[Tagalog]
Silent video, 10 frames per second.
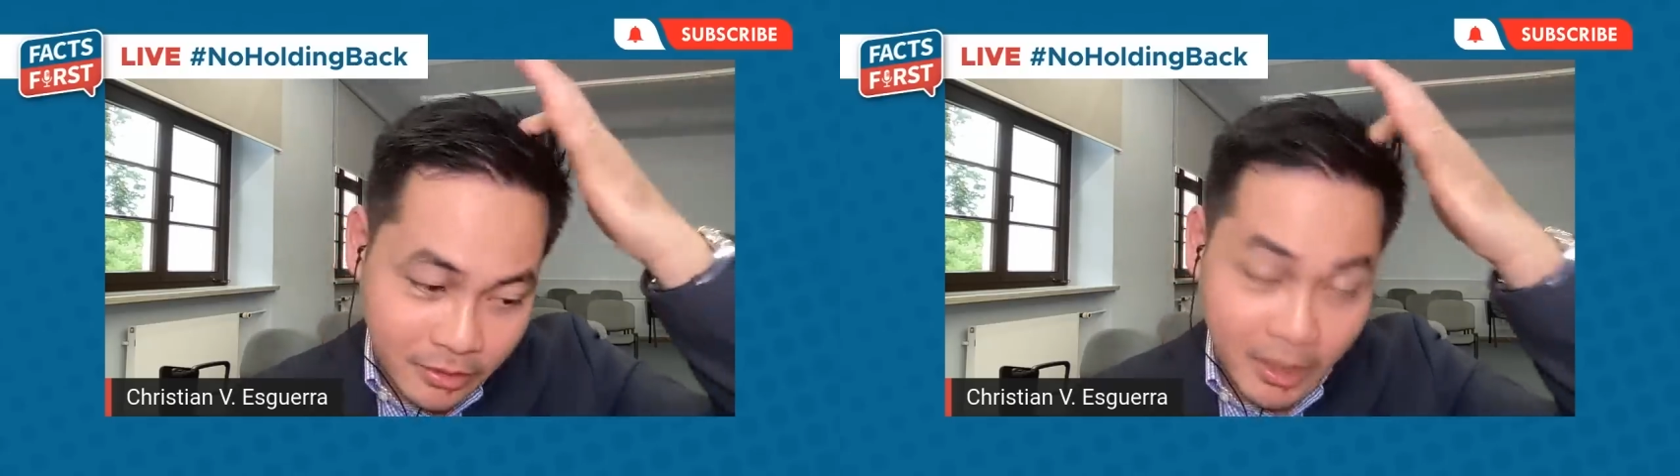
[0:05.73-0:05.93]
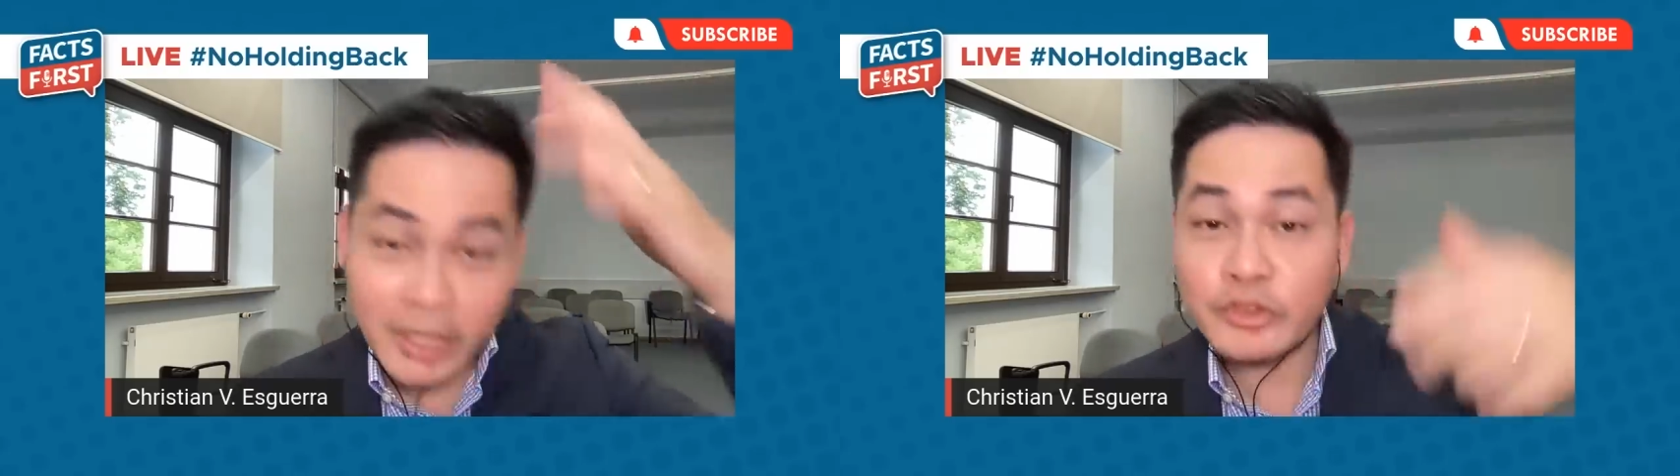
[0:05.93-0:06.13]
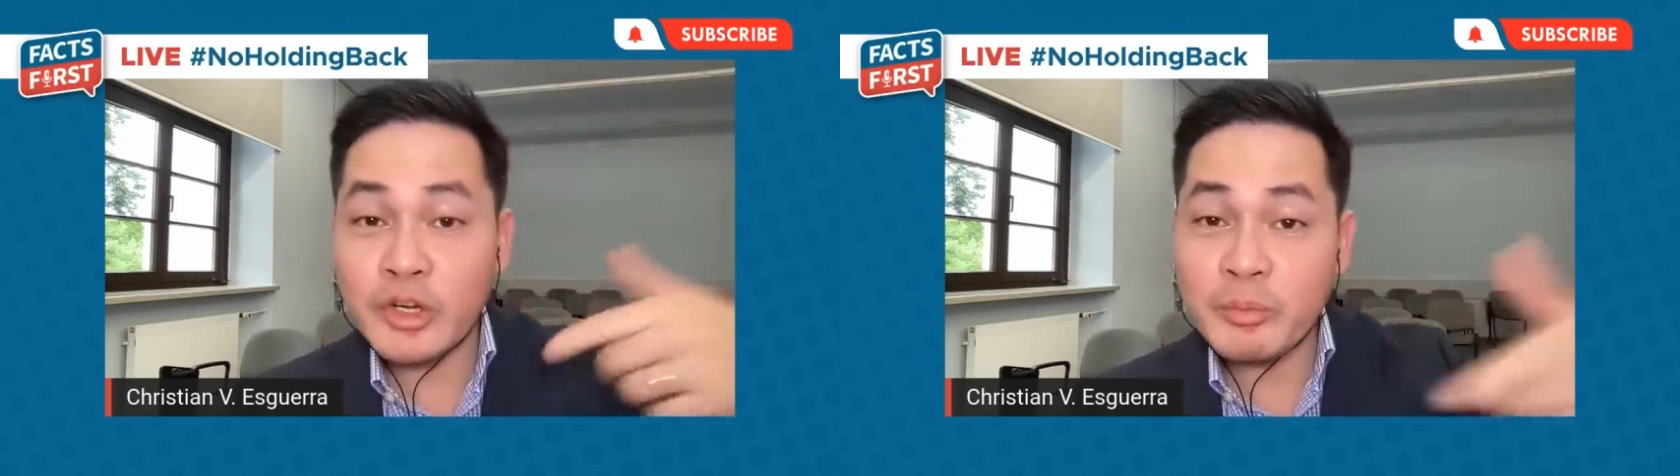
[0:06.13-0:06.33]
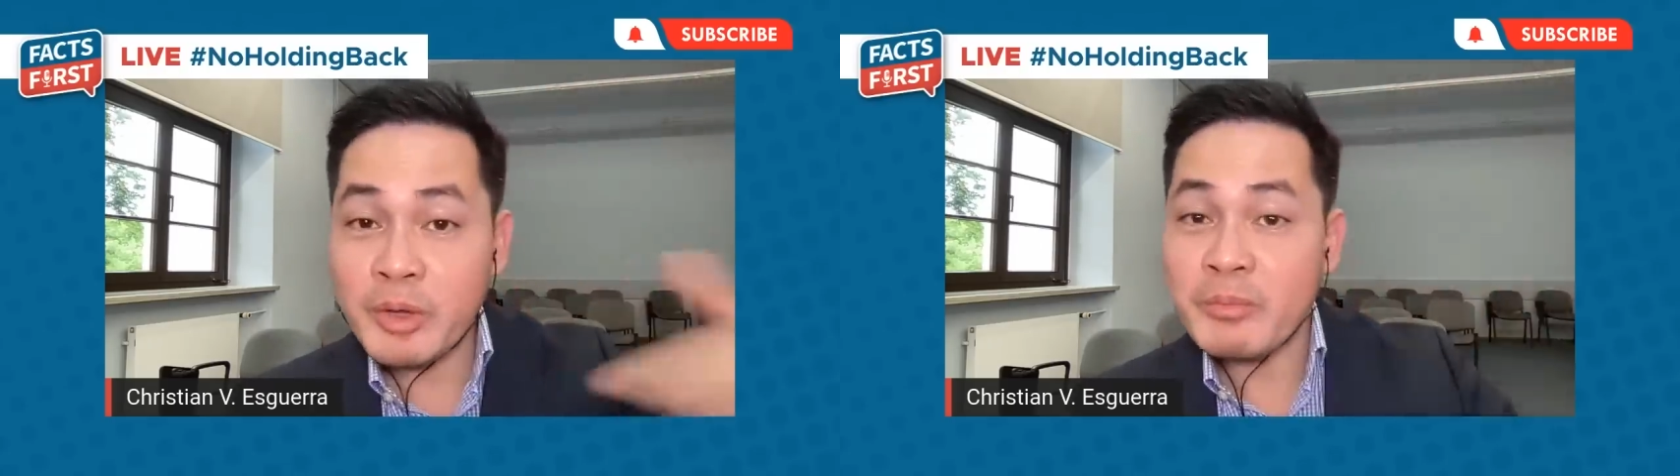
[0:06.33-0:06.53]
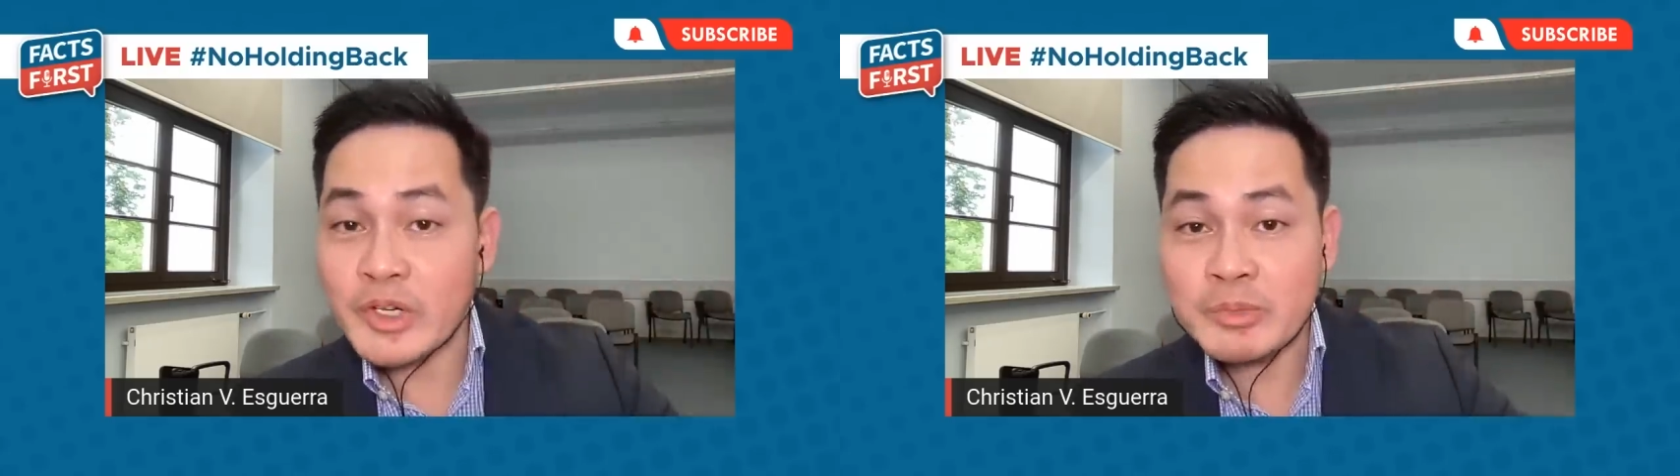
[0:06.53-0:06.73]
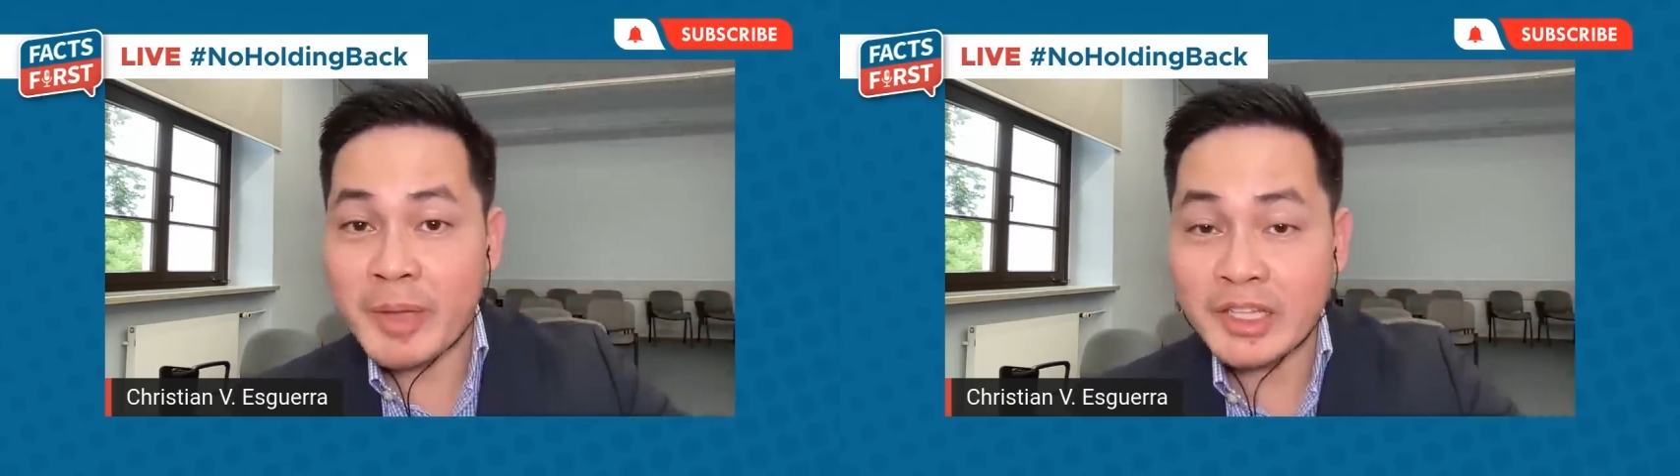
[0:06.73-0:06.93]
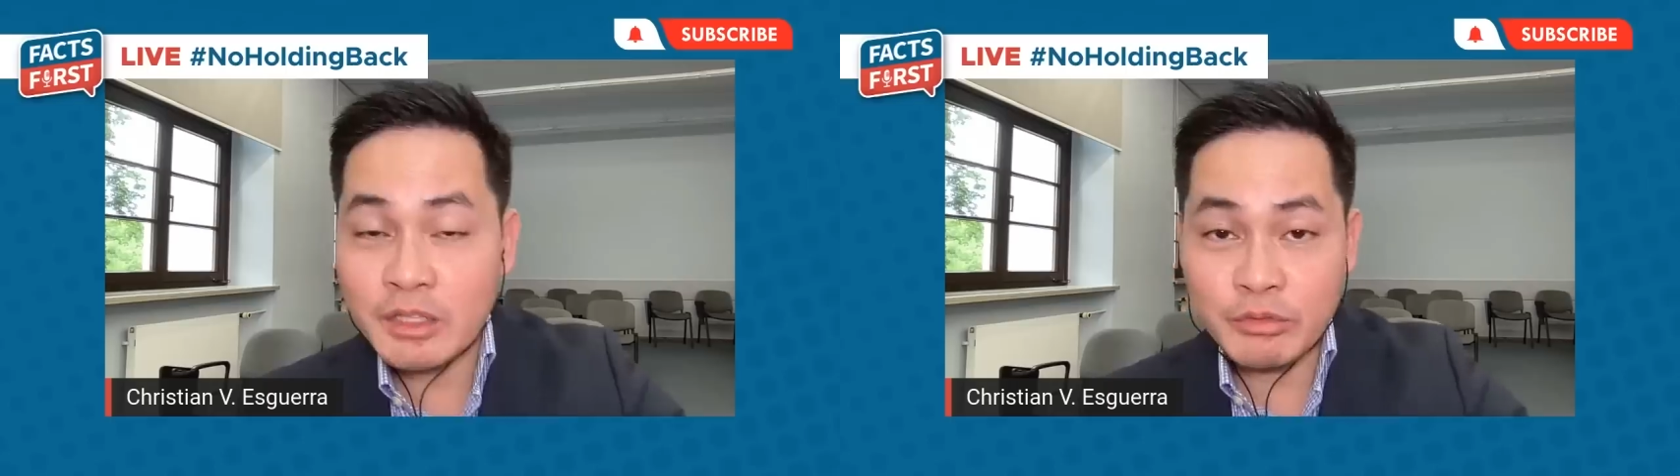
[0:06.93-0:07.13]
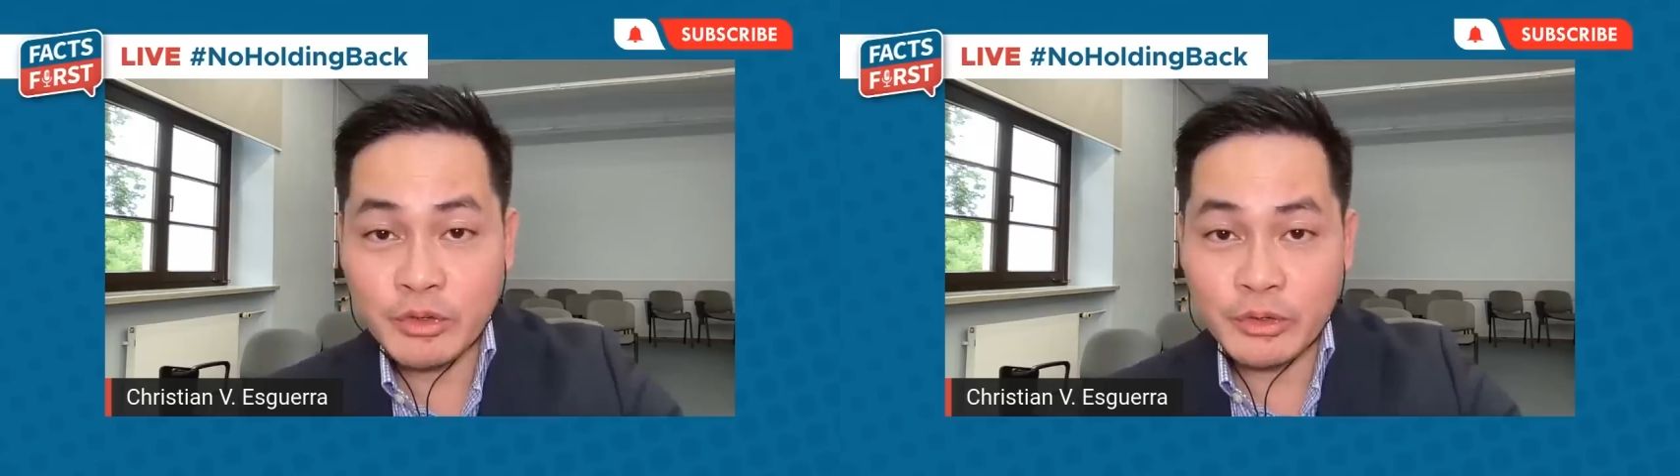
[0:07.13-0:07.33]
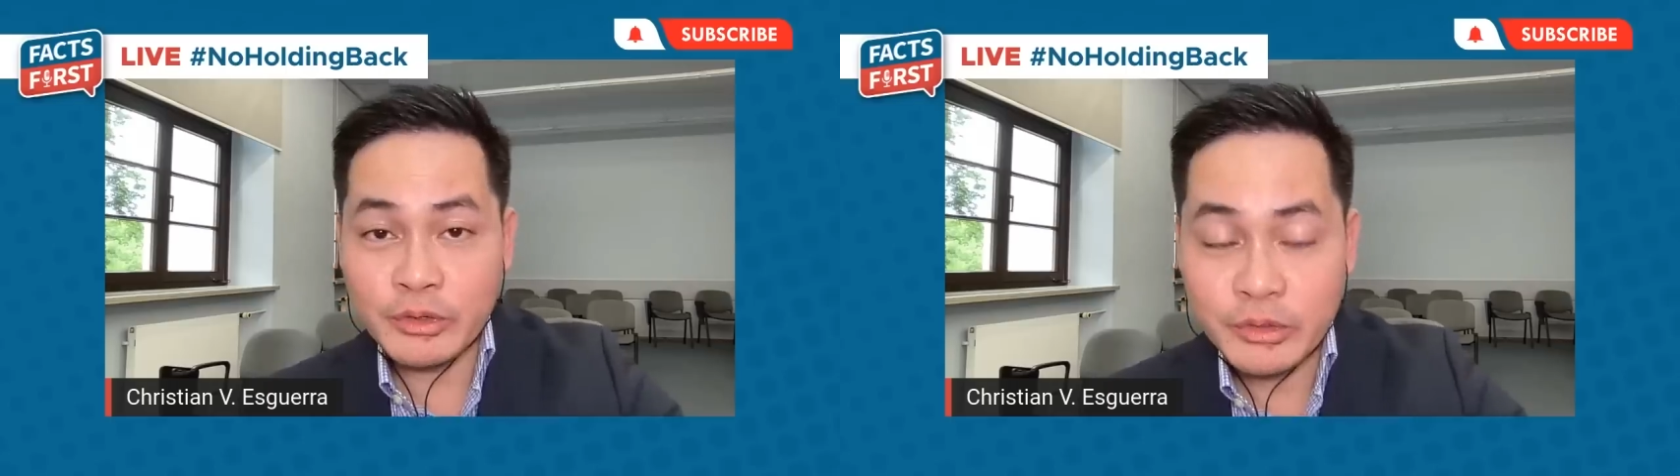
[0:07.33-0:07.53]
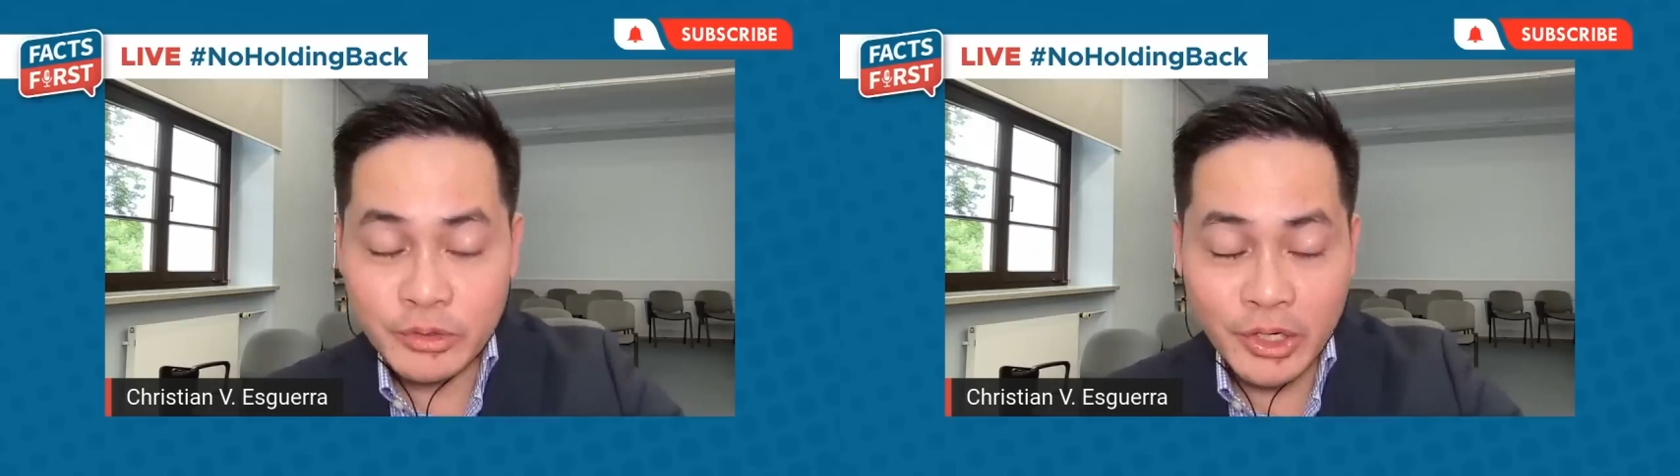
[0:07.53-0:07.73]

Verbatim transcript: Ganito rin po yung perspective ko